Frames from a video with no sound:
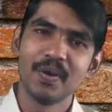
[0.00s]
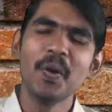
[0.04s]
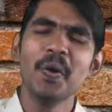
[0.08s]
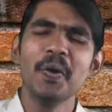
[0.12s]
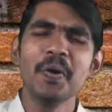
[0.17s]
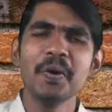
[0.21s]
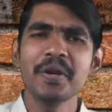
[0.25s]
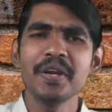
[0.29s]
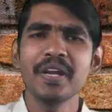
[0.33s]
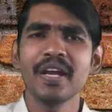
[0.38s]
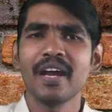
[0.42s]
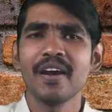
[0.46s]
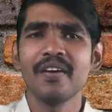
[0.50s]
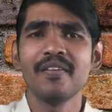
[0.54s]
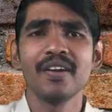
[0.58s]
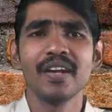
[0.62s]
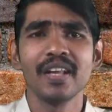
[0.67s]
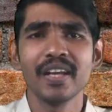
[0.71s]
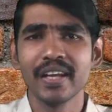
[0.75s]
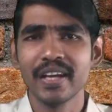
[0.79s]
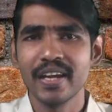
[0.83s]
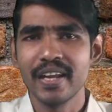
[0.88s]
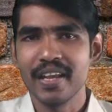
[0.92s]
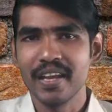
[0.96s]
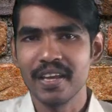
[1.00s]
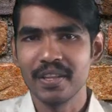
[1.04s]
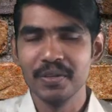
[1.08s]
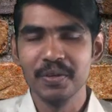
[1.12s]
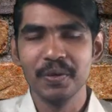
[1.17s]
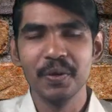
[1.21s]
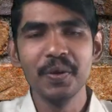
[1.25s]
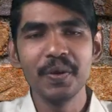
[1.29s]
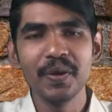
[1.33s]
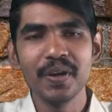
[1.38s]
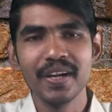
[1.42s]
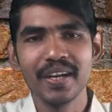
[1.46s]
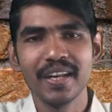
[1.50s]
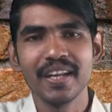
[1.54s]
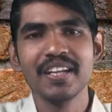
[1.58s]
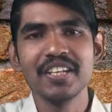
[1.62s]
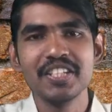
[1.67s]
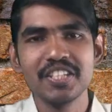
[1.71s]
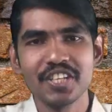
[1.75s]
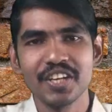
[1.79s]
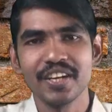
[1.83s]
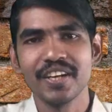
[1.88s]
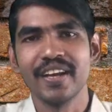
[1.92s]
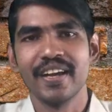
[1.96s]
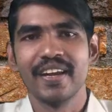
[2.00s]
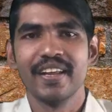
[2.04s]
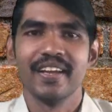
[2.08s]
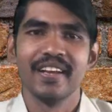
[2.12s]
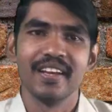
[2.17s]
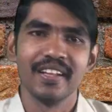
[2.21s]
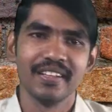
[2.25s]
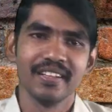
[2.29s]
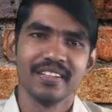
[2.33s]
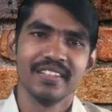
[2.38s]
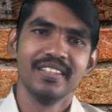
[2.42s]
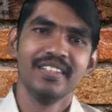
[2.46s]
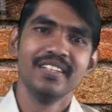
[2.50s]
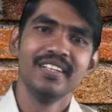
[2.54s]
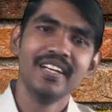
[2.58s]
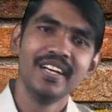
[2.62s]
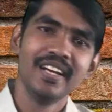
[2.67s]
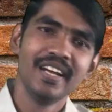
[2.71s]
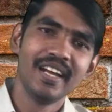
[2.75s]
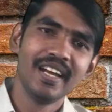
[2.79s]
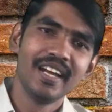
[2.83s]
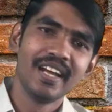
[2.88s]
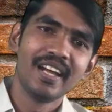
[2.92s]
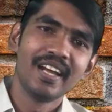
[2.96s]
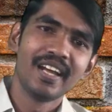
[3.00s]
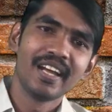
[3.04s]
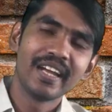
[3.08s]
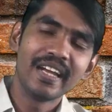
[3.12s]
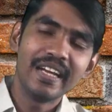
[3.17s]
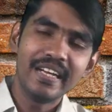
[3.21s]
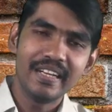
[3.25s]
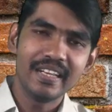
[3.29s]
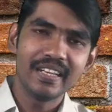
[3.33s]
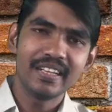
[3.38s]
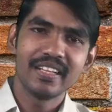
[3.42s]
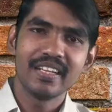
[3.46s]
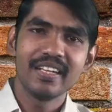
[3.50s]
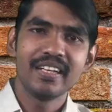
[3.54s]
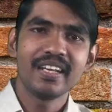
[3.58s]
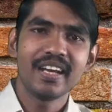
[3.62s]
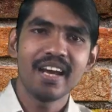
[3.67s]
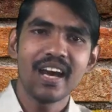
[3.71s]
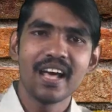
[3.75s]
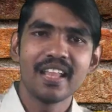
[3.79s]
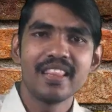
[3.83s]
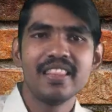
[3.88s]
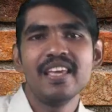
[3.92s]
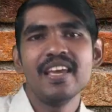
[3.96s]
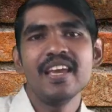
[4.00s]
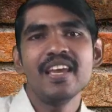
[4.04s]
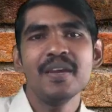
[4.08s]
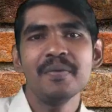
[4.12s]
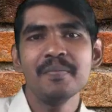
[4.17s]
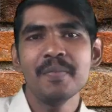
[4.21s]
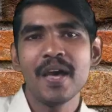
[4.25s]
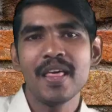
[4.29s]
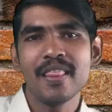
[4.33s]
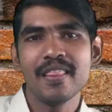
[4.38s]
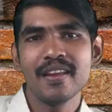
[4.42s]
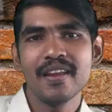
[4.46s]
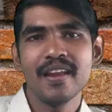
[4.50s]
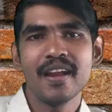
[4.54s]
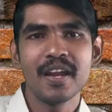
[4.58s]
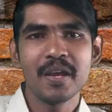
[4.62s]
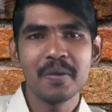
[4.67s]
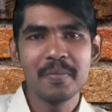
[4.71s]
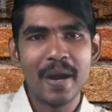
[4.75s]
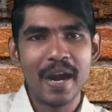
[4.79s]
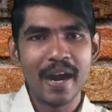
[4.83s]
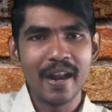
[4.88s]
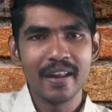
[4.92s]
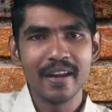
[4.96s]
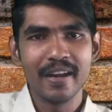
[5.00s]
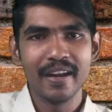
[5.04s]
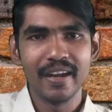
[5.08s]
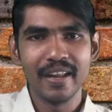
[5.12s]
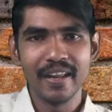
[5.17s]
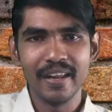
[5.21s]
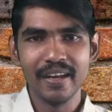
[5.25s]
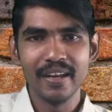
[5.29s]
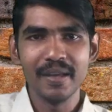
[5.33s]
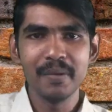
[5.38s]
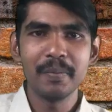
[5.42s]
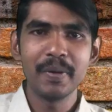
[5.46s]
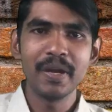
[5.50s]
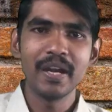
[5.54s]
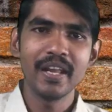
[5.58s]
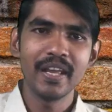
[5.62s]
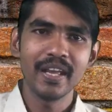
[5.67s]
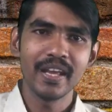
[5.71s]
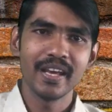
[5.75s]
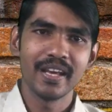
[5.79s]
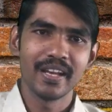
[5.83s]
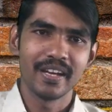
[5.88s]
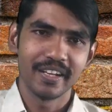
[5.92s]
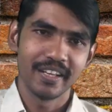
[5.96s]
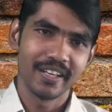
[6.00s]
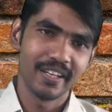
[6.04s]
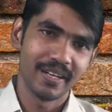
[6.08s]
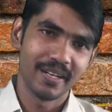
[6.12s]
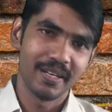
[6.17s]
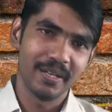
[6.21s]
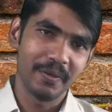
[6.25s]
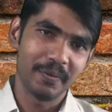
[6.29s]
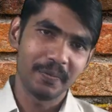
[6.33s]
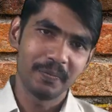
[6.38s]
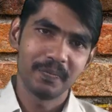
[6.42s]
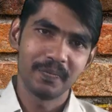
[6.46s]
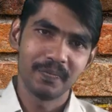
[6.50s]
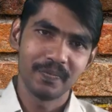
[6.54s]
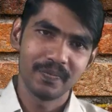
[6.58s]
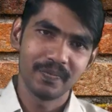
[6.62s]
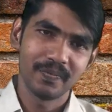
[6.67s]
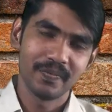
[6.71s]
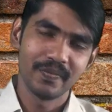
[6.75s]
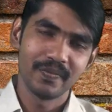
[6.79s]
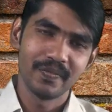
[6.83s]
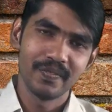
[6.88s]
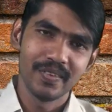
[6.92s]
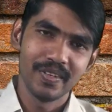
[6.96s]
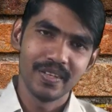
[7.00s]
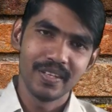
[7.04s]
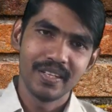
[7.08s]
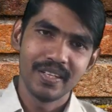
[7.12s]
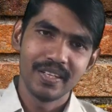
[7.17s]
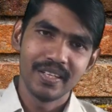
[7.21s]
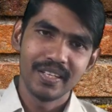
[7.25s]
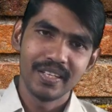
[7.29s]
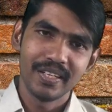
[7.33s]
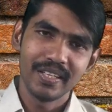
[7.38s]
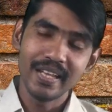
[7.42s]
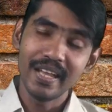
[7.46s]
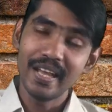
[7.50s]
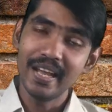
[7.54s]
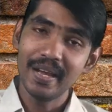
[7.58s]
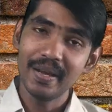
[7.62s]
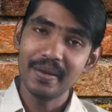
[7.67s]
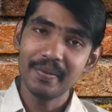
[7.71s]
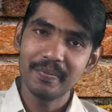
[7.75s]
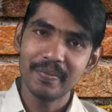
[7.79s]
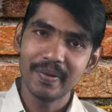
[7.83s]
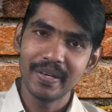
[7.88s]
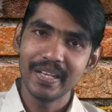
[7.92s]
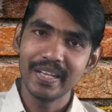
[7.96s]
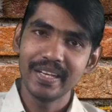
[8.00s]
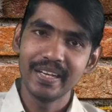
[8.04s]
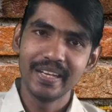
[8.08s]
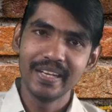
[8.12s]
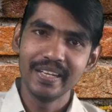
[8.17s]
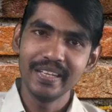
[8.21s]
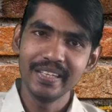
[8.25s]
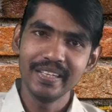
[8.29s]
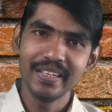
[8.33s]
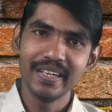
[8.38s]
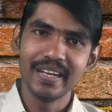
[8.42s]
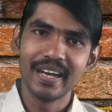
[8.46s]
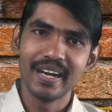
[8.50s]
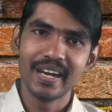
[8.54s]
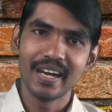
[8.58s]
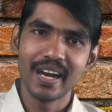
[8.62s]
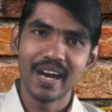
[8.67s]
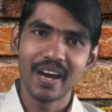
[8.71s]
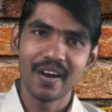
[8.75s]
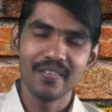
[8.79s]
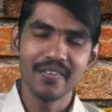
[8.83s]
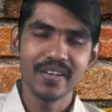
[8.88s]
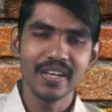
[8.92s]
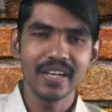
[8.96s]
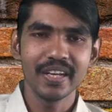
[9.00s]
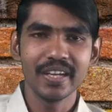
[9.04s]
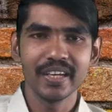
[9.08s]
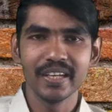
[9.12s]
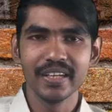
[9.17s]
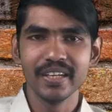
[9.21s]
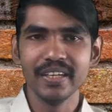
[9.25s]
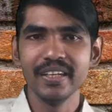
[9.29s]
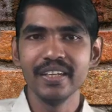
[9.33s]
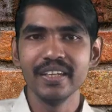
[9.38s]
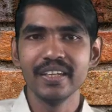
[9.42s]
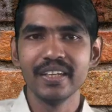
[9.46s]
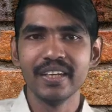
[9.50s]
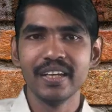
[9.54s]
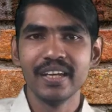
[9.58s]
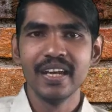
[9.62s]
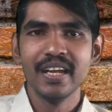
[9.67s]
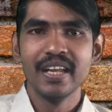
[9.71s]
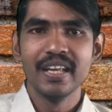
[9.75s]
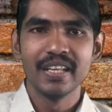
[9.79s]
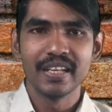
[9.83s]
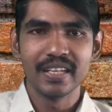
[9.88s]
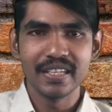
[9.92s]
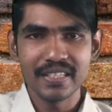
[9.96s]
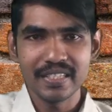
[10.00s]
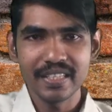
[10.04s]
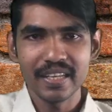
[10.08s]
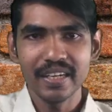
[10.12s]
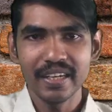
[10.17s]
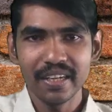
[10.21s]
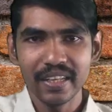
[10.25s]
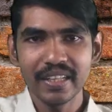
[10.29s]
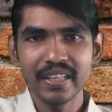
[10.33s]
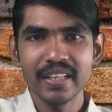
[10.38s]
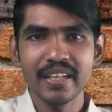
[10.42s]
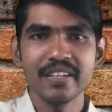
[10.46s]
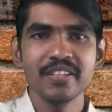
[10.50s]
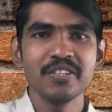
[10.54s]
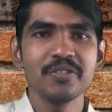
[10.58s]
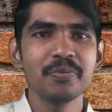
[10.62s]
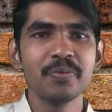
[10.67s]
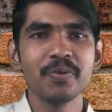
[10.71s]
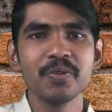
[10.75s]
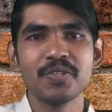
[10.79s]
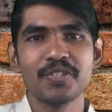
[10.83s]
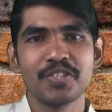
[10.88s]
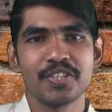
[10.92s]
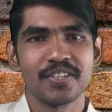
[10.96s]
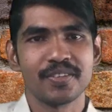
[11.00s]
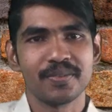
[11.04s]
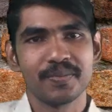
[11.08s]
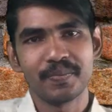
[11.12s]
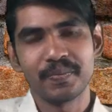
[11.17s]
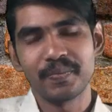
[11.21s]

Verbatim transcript: ஒரு கவலை கிடையாது ஒரு டென்ஷன் கிடையாது கிட்டத்தட்ட அதே மாதிரியான மனநிலையில் பிள்ளையார் இருக்கிறார் ஏன் அப்படின்னு அவருக்கு ரிசல்ட்டே தெரிஞ்சு போச்சு